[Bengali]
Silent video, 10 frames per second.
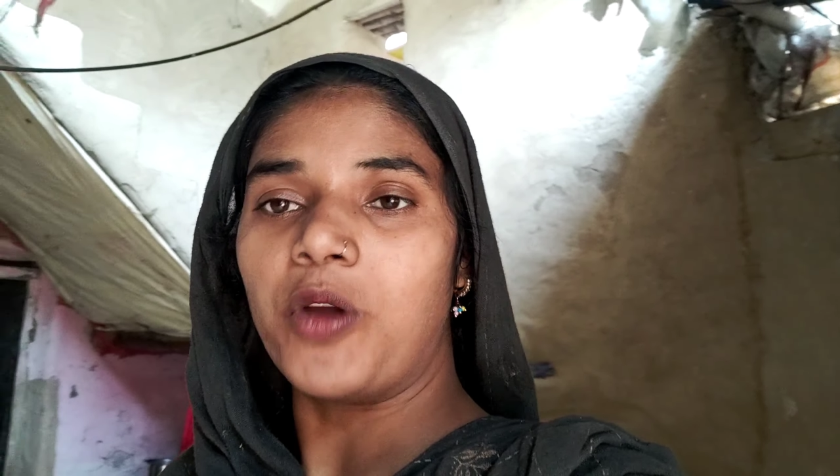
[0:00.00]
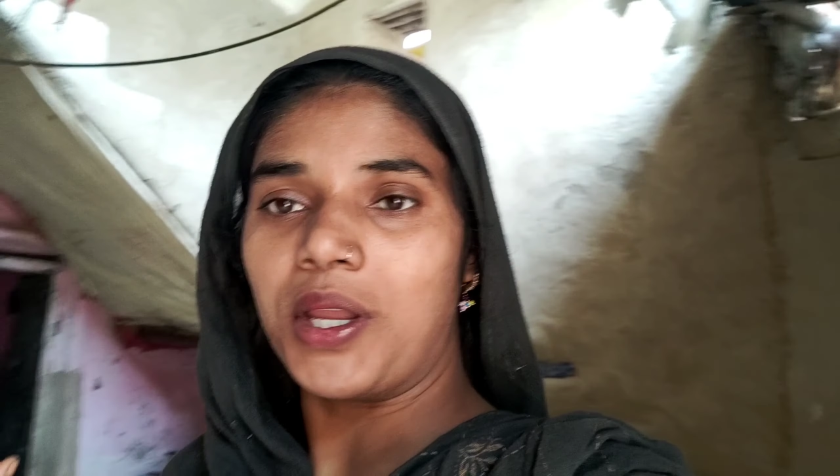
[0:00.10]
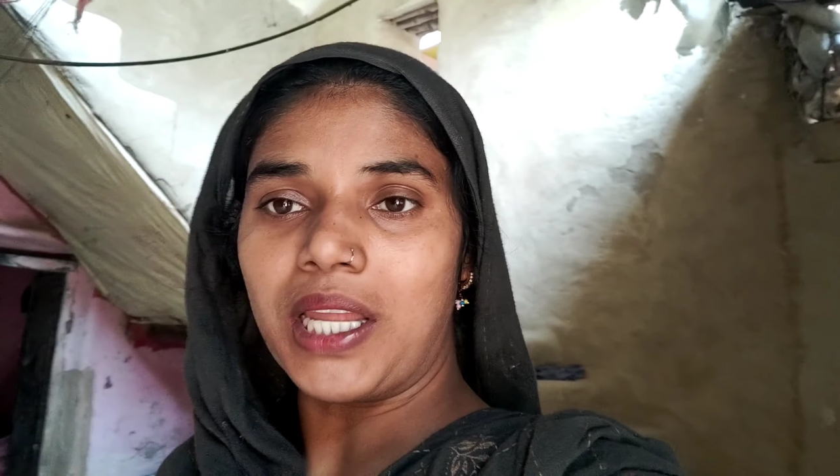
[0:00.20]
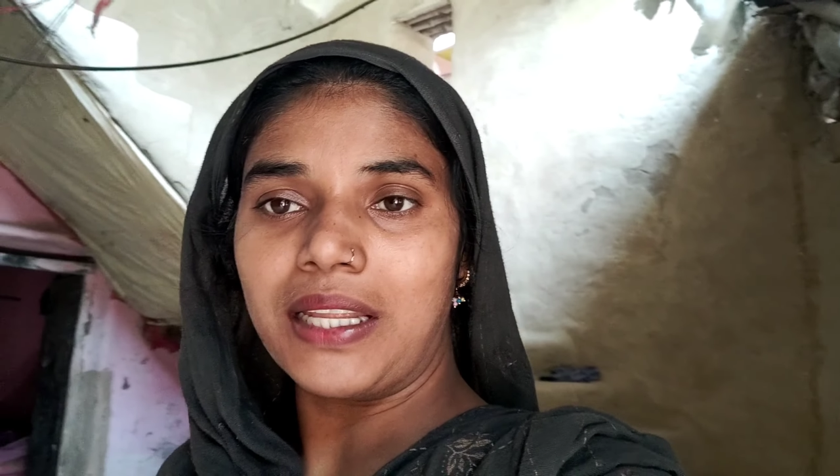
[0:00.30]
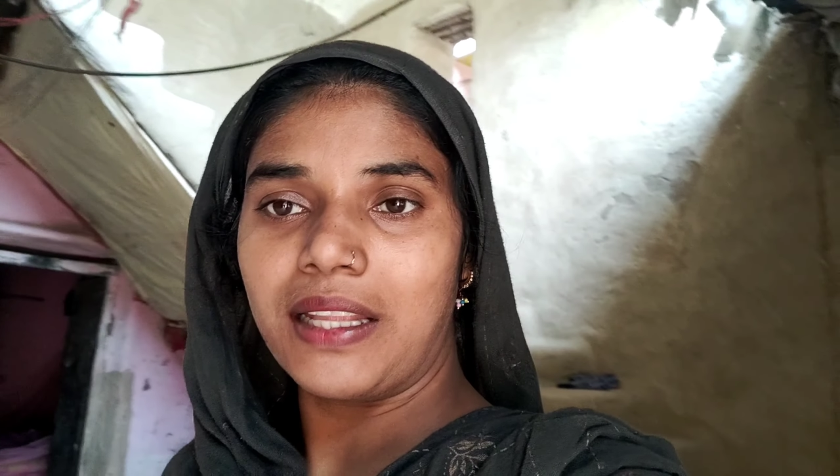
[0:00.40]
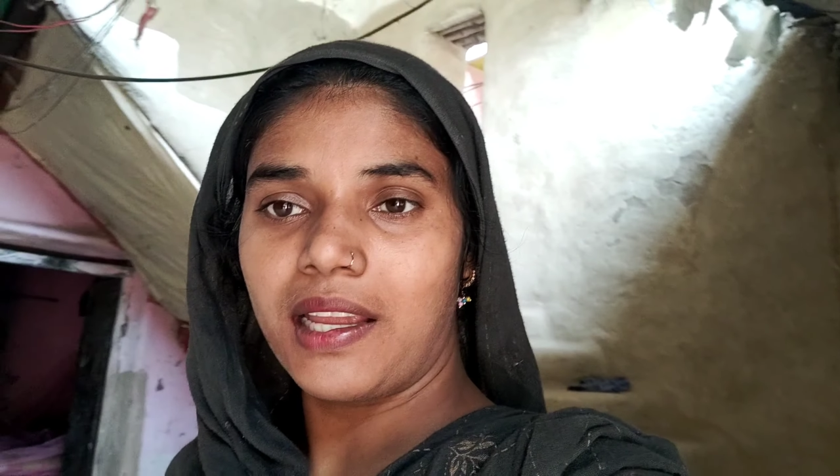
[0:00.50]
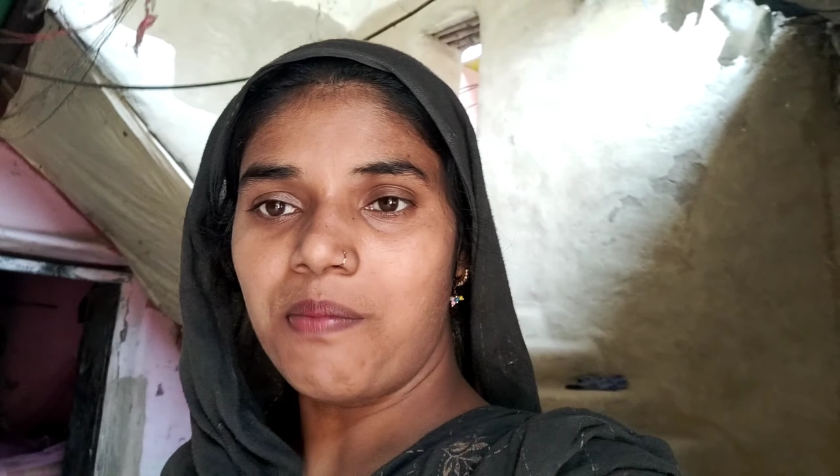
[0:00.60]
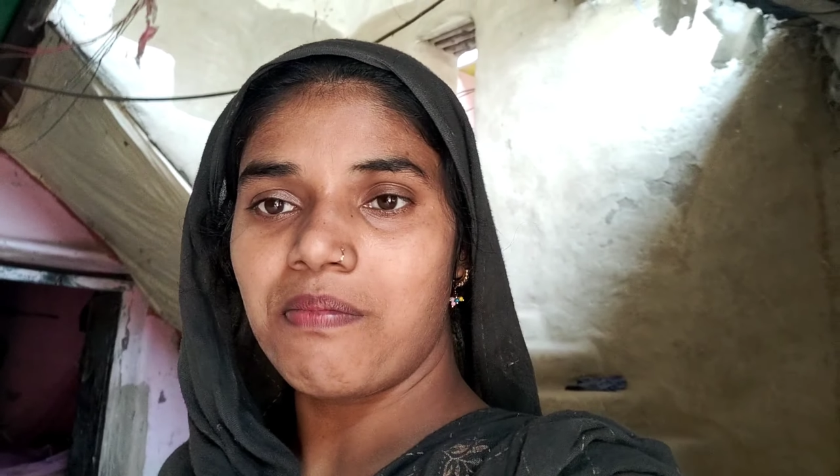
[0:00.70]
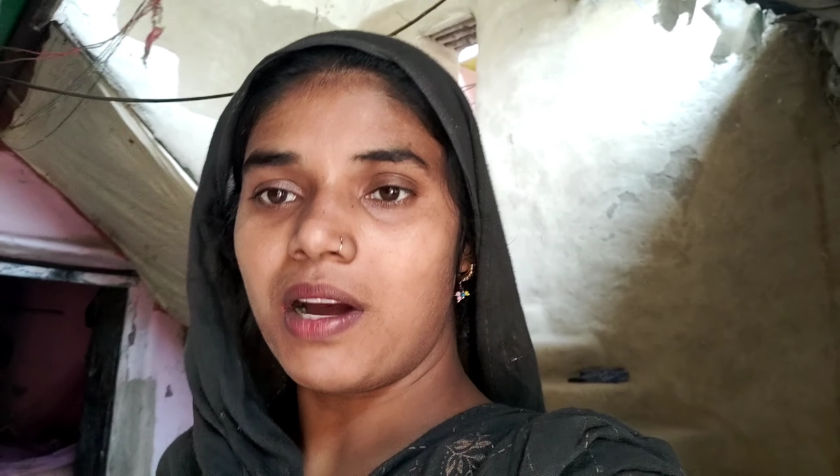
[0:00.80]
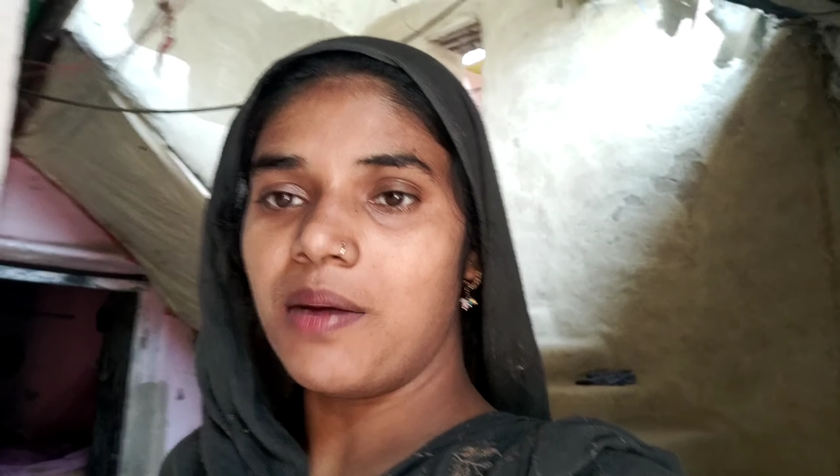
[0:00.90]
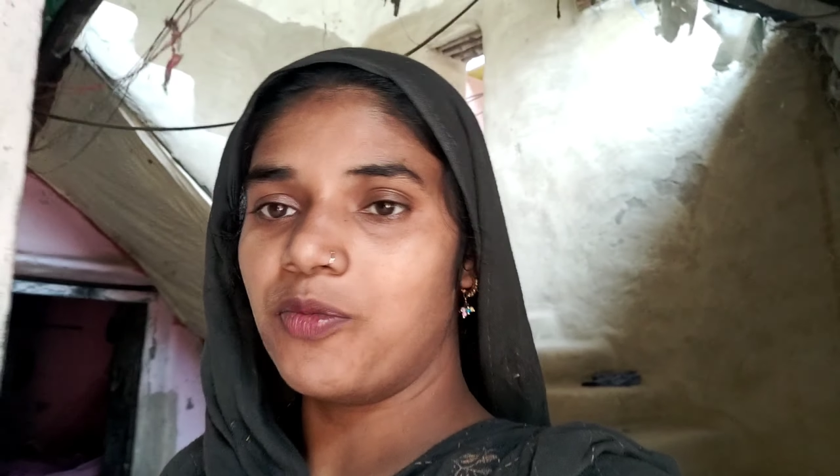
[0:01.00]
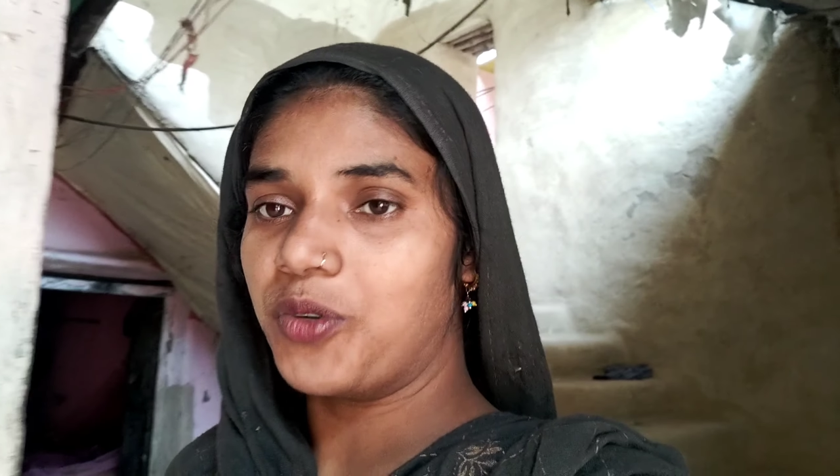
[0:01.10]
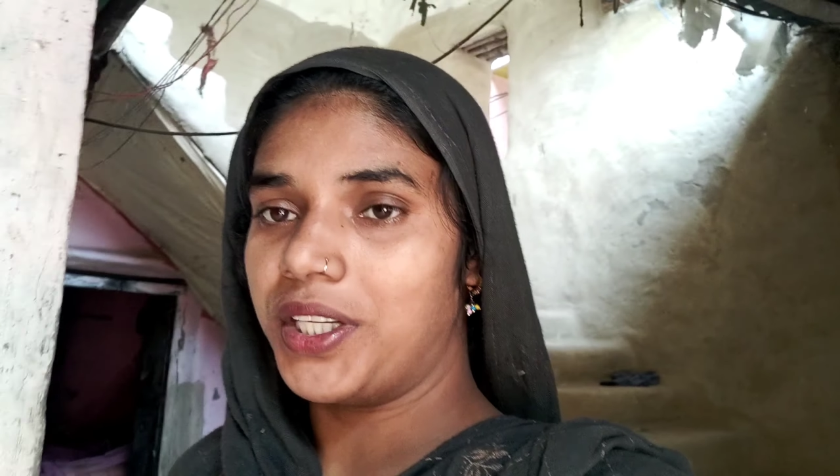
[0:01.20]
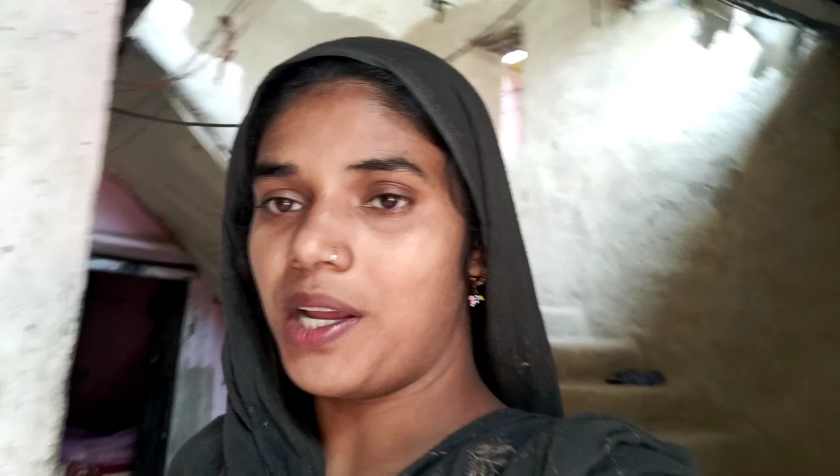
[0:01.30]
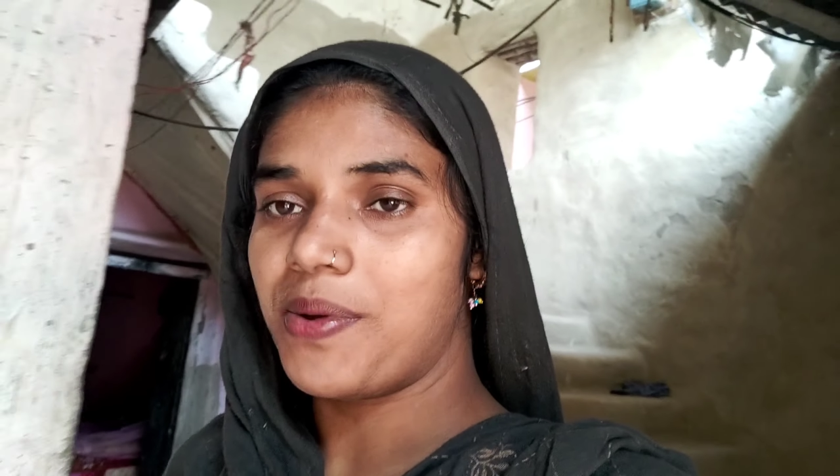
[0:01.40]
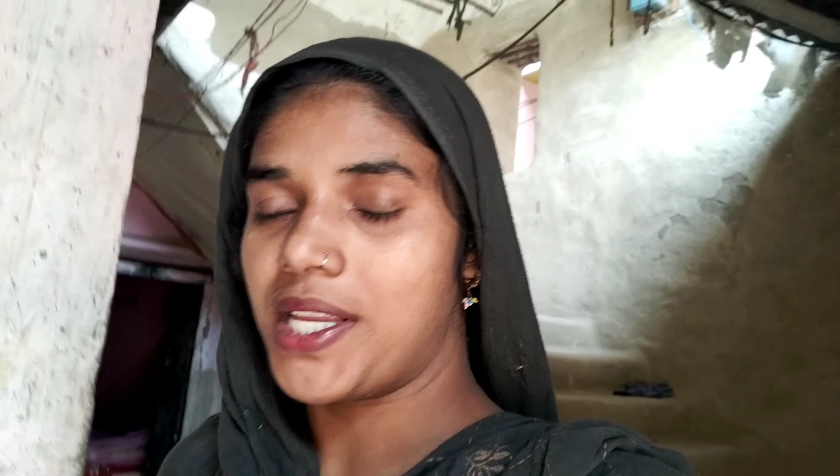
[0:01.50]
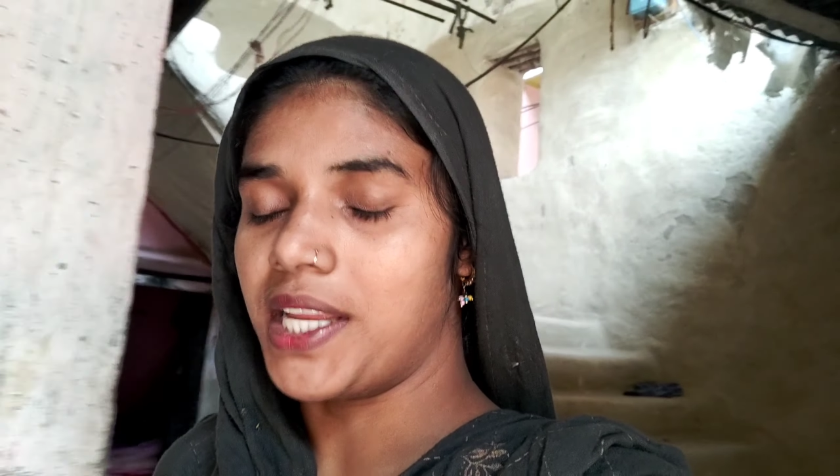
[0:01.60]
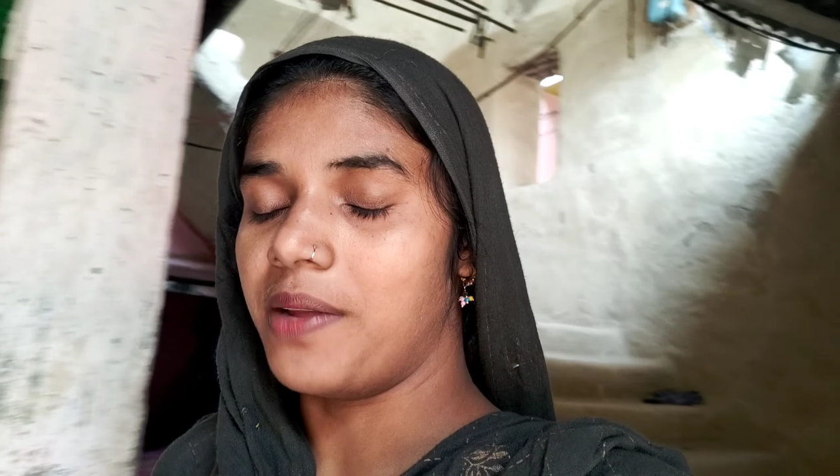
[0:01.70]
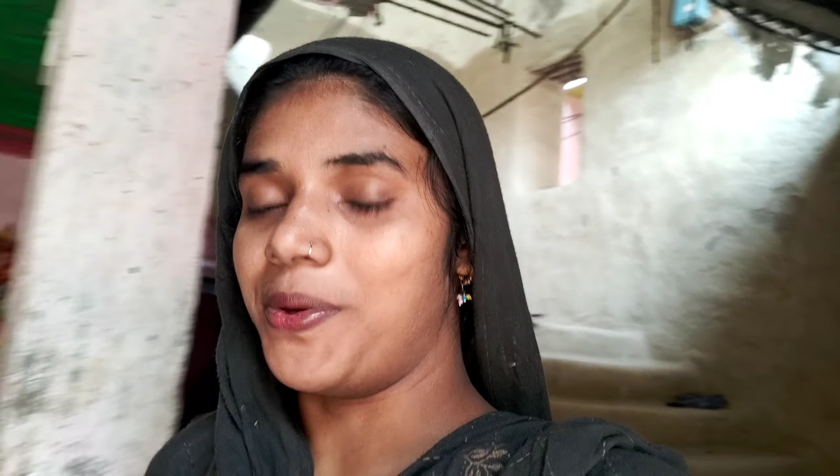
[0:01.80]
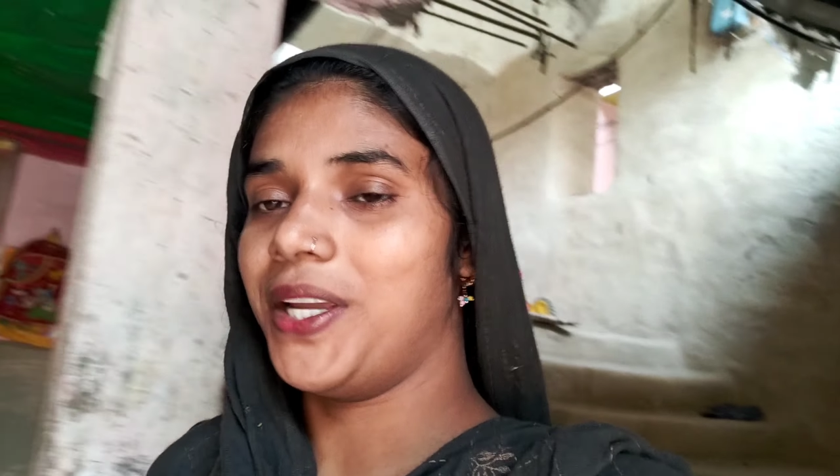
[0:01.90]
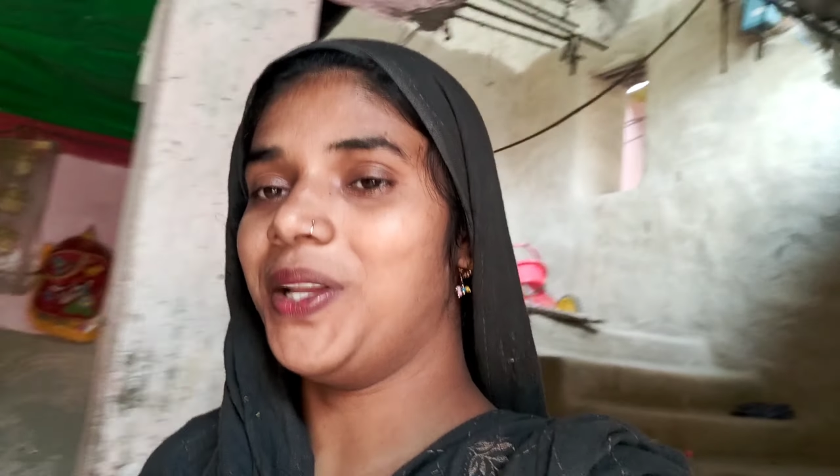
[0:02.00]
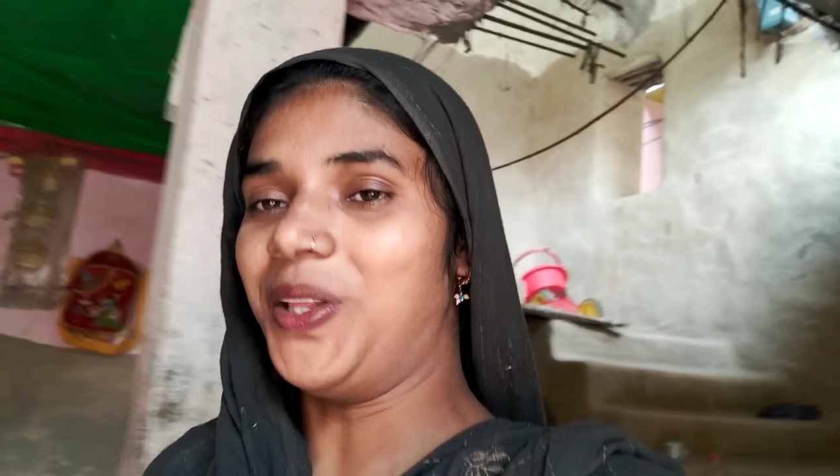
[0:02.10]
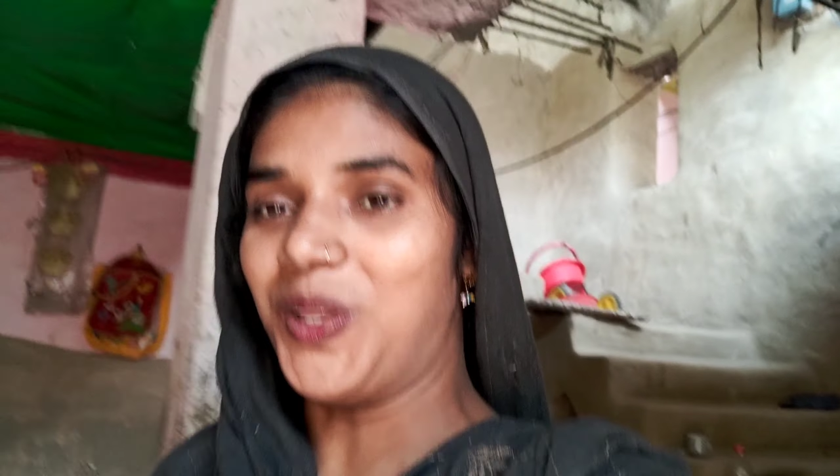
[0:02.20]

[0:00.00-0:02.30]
বৈকালের দিকে মা মুড়িটা ভেজে নেবে